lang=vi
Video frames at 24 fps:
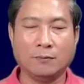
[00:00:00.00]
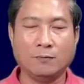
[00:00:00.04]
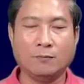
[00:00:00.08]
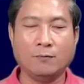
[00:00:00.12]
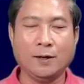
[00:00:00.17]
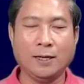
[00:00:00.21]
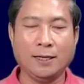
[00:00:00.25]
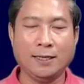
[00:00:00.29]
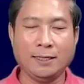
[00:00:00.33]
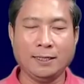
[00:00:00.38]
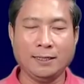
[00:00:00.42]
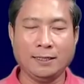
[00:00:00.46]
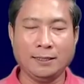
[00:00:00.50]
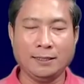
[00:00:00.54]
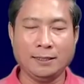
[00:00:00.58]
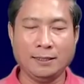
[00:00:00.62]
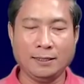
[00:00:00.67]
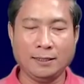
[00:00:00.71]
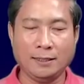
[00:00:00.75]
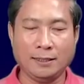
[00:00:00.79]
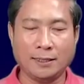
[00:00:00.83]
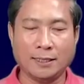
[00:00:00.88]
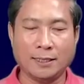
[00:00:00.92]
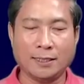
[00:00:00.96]
Với
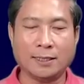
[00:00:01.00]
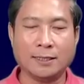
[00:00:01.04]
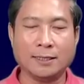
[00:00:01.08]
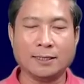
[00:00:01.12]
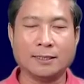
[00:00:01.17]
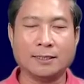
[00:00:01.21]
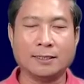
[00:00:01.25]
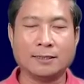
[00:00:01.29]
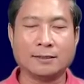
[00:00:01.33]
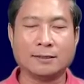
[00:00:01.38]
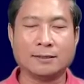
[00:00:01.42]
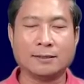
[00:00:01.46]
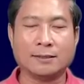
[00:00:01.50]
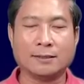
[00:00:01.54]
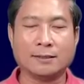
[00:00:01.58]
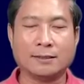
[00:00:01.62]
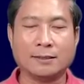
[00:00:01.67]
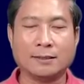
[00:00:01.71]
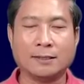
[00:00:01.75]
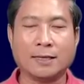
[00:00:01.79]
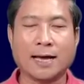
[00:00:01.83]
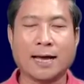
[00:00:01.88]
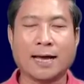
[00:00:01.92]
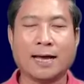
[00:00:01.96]
hiện
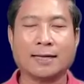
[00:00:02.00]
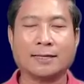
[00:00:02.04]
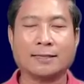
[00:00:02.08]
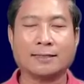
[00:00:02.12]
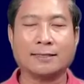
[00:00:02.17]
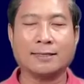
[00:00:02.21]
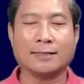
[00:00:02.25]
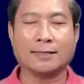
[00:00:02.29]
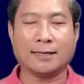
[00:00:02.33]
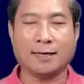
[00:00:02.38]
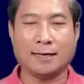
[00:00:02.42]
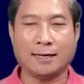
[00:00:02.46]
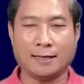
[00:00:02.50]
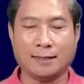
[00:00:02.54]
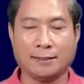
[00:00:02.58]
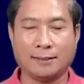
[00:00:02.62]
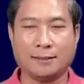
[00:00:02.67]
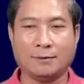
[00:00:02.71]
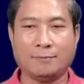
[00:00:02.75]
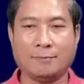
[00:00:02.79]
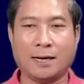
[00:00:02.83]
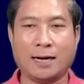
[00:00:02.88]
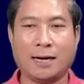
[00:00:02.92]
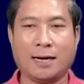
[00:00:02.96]
Chẳng thích
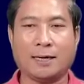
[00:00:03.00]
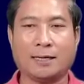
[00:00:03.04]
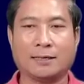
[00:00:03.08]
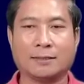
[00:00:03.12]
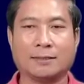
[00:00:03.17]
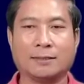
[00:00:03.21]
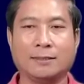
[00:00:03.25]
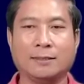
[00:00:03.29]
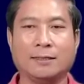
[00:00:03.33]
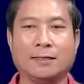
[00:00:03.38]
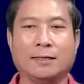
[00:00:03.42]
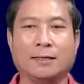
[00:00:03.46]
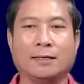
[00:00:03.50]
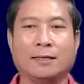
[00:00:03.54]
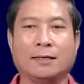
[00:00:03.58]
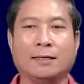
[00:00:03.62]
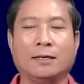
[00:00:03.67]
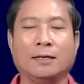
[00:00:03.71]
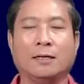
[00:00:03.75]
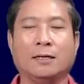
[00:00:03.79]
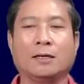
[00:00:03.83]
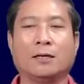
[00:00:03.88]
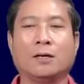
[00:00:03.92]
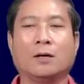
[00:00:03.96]
hơi bà chìa
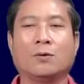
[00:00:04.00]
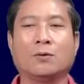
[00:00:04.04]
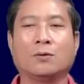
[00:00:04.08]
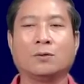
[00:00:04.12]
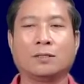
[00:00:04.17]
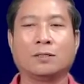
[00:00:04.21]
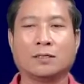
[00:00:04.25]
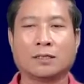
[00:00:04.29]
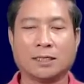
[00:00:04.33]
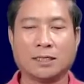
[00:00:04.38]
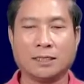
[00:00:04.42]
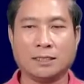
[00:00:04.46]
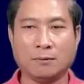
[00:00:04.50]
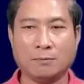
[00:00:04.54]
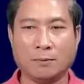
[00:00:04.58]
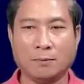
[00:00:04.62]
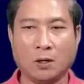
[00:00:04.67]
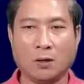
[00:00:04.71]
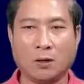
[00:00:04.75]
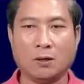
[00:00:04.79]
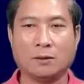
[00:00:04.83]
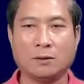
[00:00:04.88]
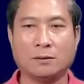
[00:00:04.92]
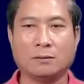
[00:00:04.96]
côn srei
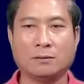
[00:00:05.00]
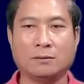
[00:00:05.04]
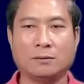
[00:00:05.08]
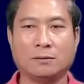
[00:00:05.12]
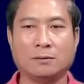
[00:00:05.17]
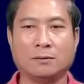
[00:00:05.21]
bong